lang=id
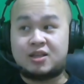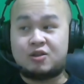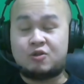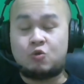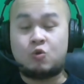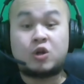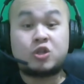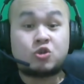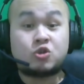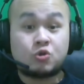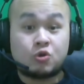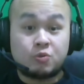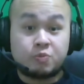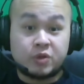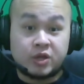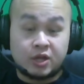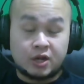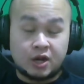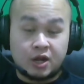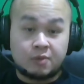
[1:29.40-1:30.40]
gue cukup
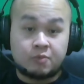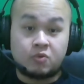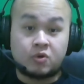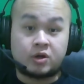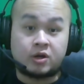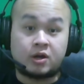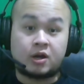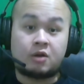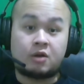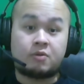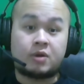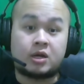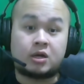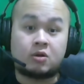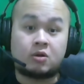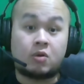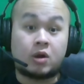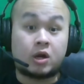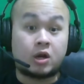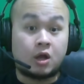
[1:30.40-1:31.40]
gila buat ngelawan
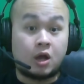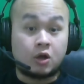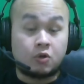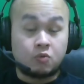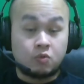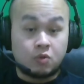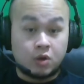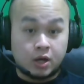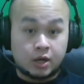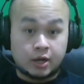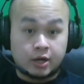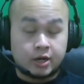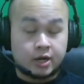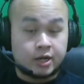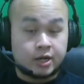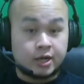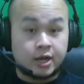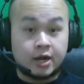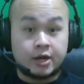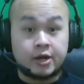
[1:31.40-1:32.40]
keluarga gue
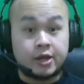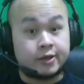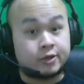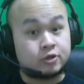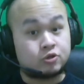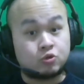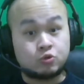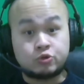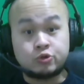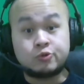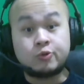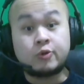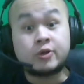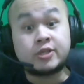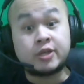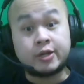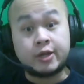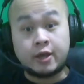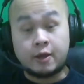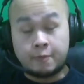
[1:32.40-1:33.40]
karena nggak ada yang setuju gue
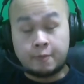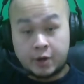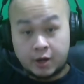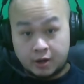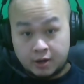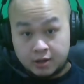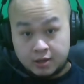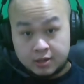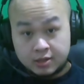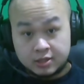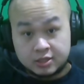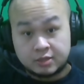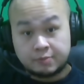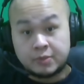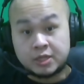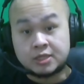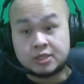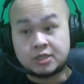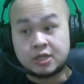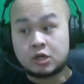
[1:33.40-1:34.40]
jadi gamer
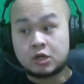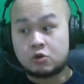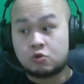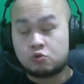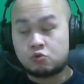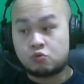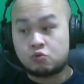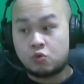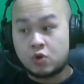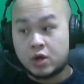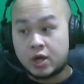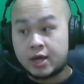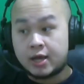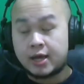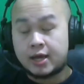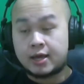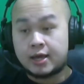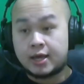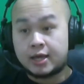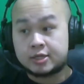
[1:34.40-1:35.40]
semenjak gue
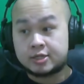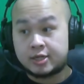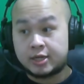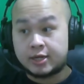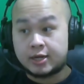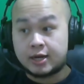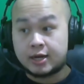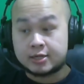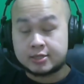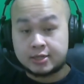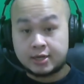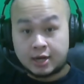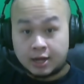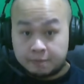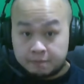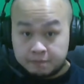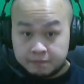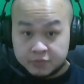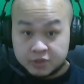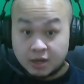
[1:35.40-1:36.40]
SD kelas
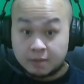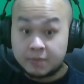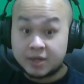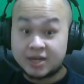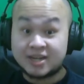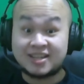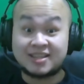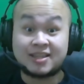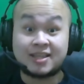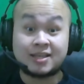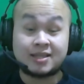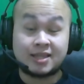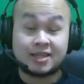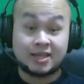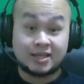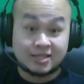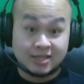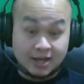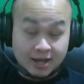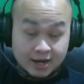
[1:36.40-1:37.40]
6 sampai di
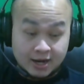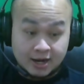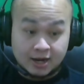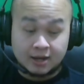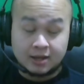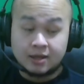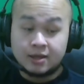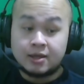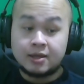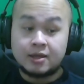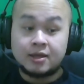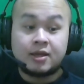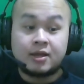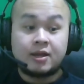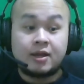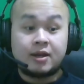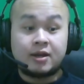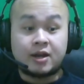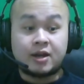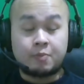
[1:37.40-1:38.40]
titik sekarang.
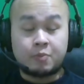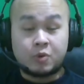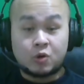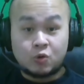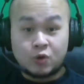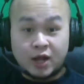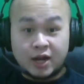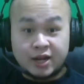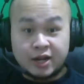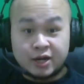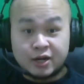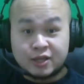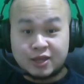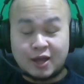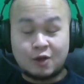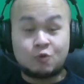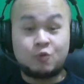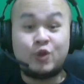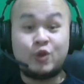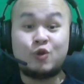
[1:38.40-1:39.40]
Dan perlu kalian
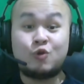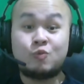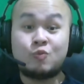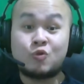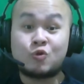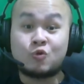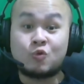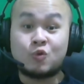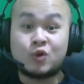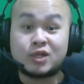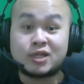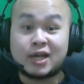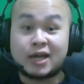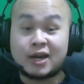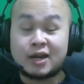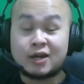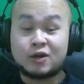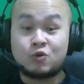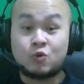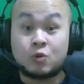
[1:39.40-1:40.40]
ketahui umur gue
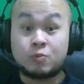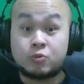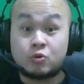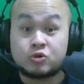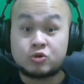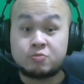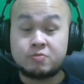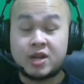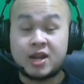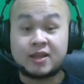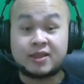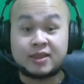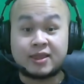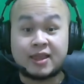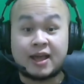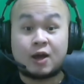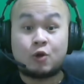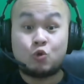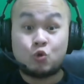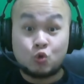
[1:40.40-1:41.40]
sekarang 29
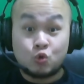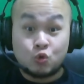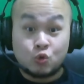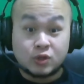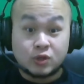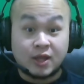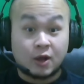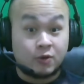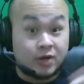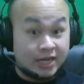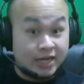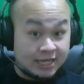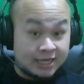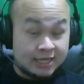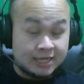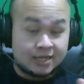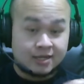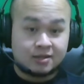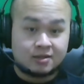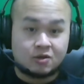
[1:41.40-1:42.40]
tahun tahun ini.
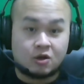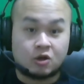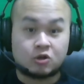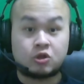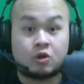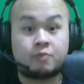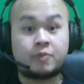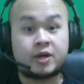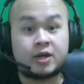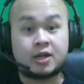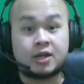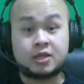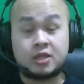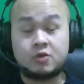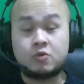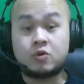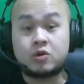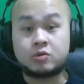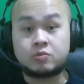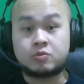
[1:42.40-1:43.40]
Oktober nanti
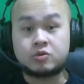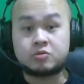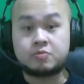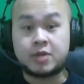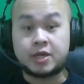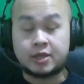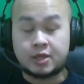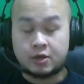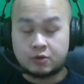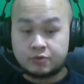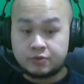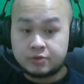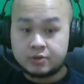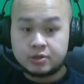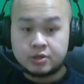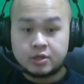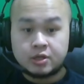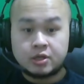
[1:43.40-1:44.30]
gue 29 tahun.